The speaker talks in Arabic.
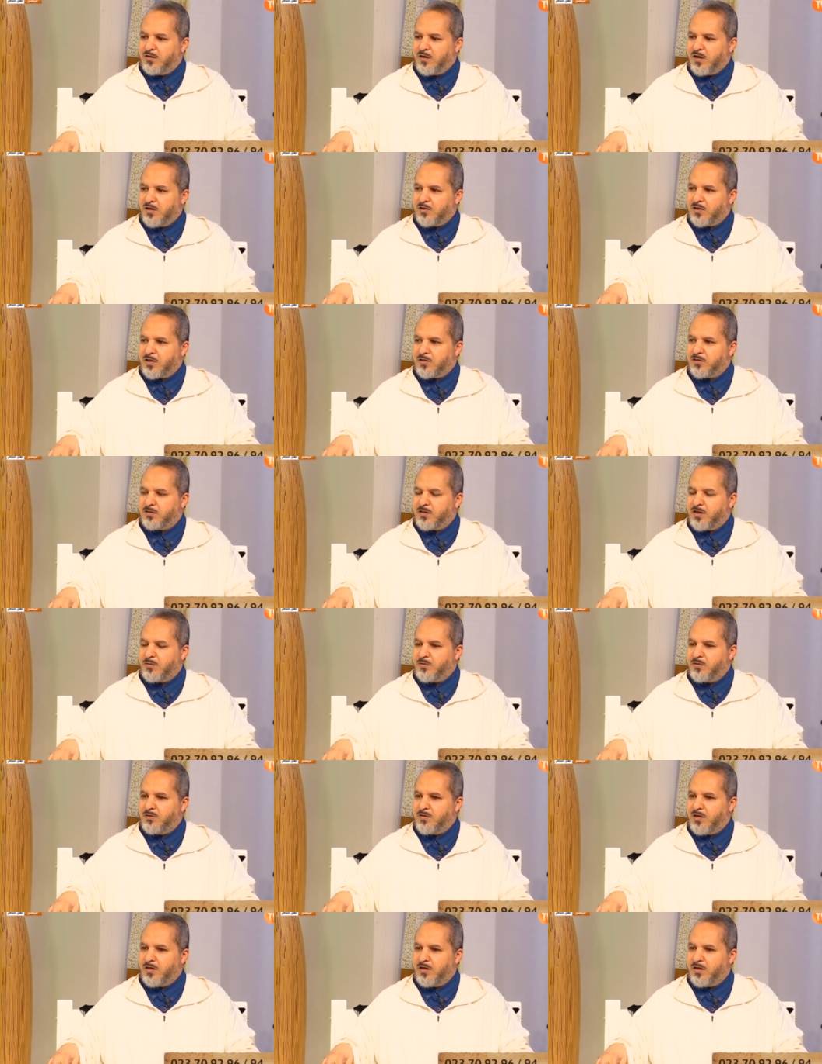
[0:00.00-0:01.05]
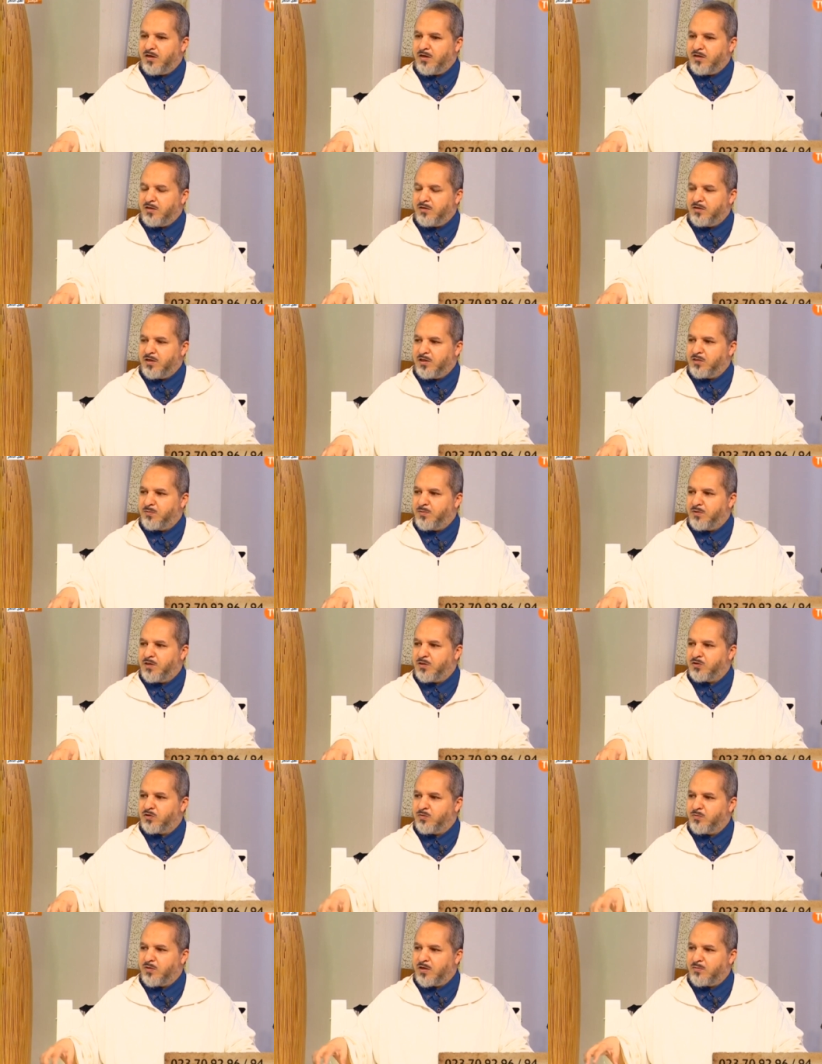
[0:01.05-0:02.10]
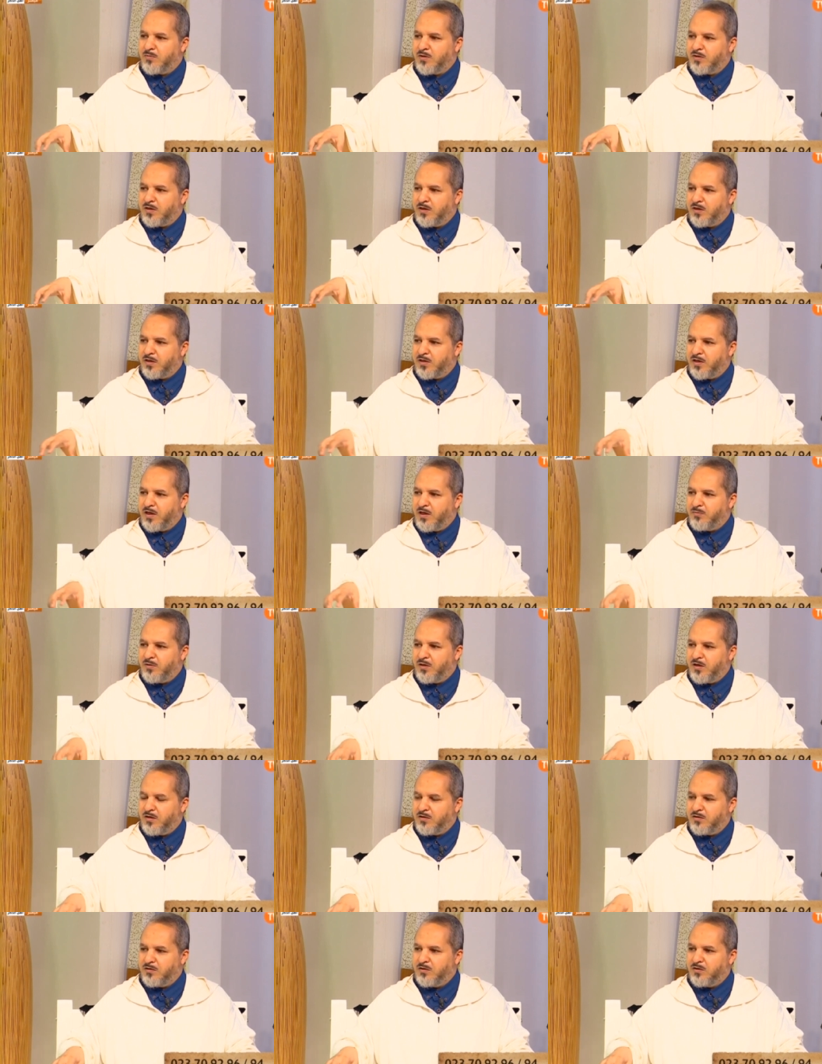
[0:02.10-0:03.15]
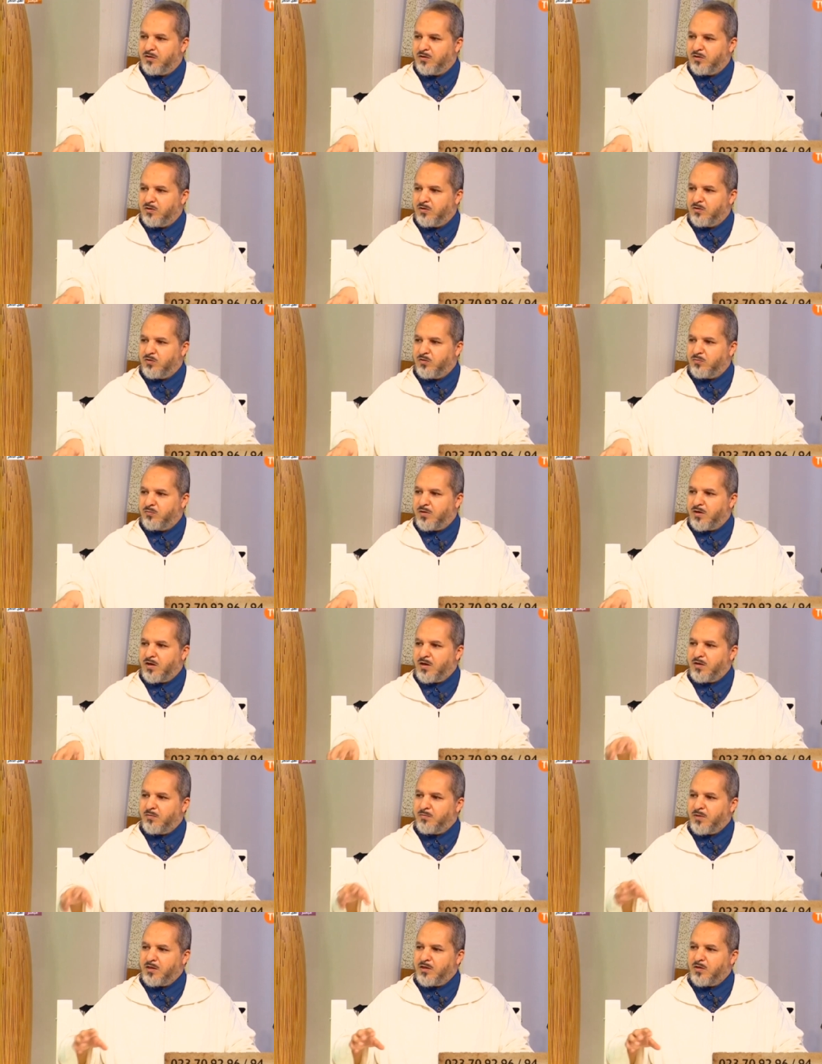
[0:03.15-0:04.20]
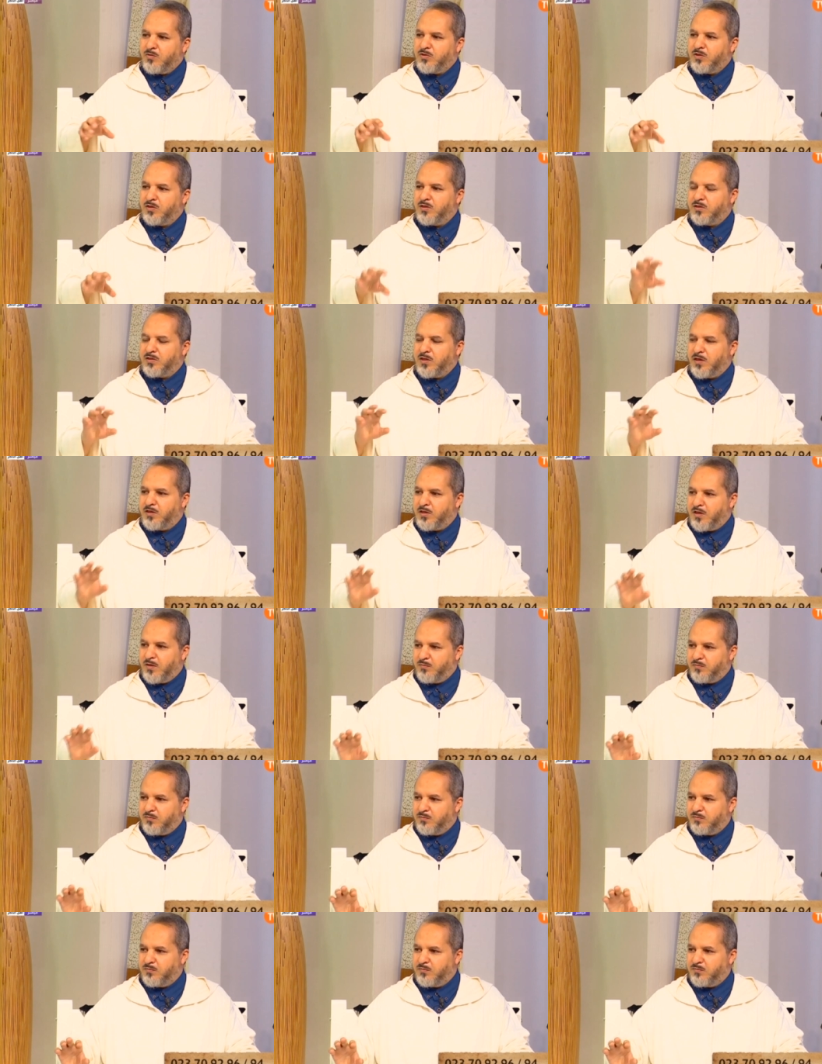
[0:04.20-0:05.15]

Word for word: أجر صيام الدهر يجب أن يصوم رمضان كاملا ثم بعده ستة أيام